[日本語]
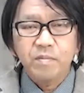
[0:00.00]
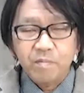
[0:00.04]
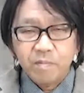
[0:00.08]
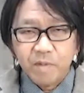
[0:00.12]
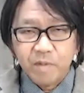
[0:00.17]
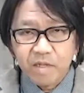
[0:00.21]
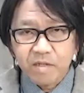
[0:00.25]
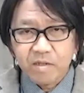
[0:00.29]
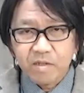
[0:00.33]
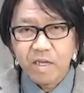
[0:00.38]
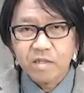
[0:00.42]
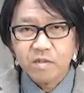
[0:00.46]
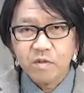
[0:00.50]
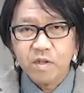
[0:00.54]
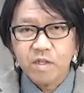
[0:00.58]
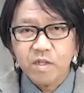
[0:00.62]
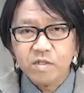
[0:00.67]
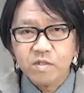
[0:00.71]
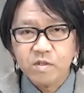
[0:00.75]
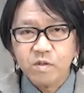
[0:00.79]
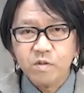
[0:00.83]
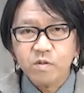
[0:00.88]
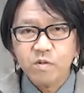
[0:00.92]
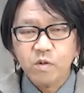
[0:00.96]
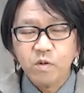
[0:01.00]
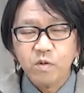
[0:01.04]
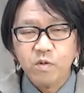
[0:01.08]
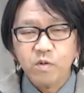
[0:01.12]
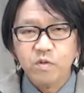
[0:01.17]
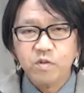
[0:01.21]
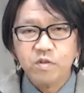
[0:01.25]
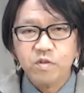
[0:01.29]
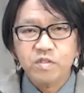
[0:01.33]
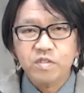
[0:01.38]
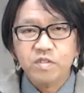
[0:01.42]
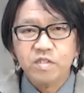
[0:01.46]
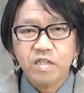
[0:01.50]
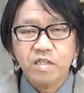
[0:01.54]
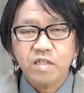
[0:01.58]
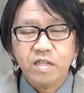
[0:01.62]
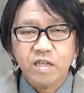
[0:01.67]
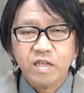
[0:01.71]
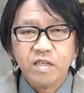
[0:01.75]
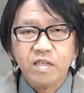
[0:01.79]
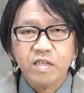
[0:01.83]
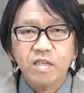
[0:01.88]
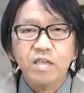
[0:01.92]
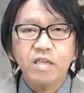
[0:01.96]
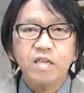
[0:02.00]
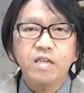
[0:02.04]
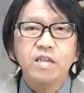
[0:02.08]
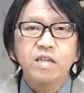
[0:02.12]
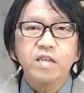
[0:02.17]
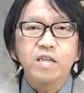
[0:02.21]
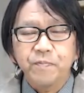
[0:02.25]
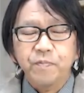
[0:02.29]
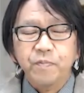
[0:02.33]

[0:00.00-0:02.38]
メールアドレスを登録していただき、